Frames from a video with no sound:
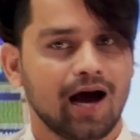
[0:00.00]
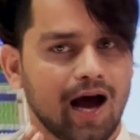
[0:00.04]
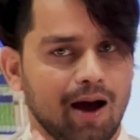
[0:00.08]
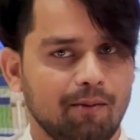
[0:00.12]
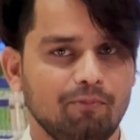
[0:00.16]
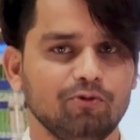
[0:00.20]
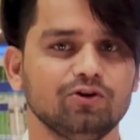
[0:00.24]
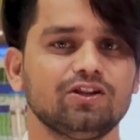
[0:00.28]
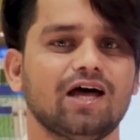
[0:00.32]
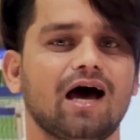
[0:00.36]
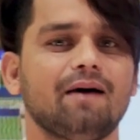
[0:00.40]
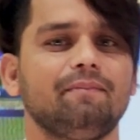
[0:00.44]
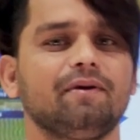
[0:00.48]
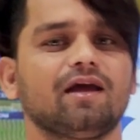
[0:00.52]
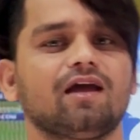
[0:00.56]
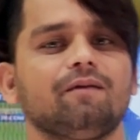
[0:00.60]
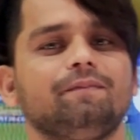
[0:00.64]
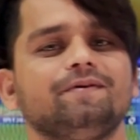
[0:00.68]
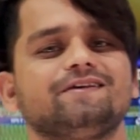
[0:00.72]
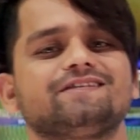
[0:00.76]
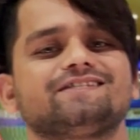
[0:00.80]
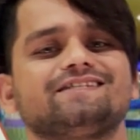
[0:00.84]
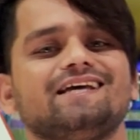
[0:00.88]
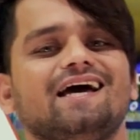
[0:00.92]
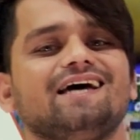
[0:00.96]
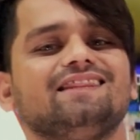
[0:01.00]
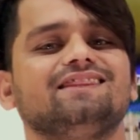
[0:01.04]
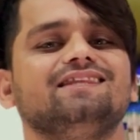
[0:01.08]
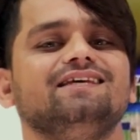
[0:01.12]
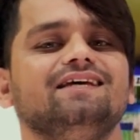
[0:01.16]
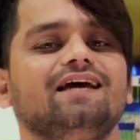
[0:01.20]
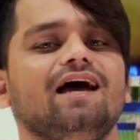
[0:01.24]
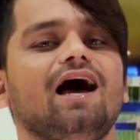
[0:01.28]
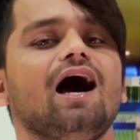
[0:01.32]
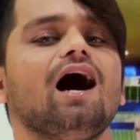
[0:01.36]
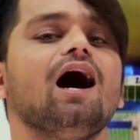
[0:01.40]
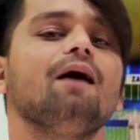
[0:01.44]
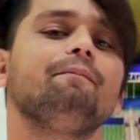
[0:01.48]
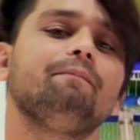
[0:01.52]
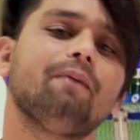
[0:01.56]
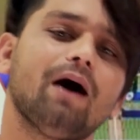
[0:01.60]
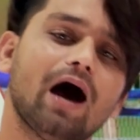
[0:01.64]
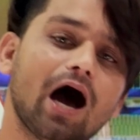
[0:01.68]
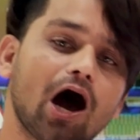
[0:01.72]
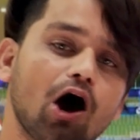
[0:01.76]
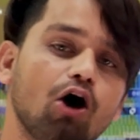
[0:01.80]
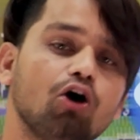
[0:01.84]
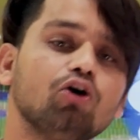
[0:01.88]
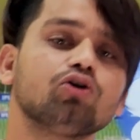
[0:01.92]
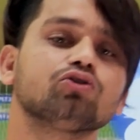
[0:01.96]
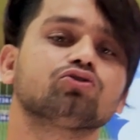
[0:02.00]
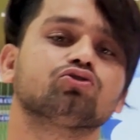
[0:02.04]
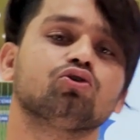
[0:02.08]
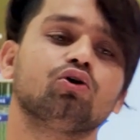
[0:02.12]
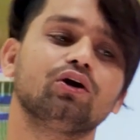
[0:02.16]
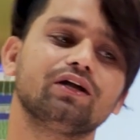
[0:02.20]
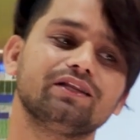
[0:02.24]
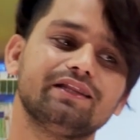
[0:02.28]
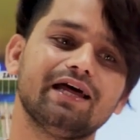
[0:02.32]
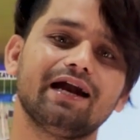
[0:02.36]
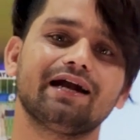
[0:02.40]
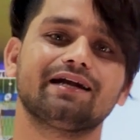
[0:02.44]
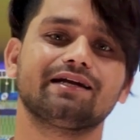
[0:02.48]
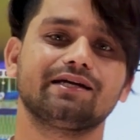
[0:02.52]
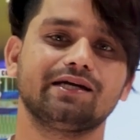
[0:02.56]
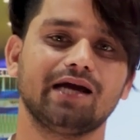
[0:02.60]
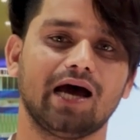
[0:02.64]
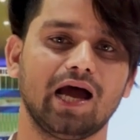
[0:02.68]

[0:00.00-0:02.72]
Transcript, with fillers: अबू धाबी की पिच कहती है आप आओ थोड़ी देर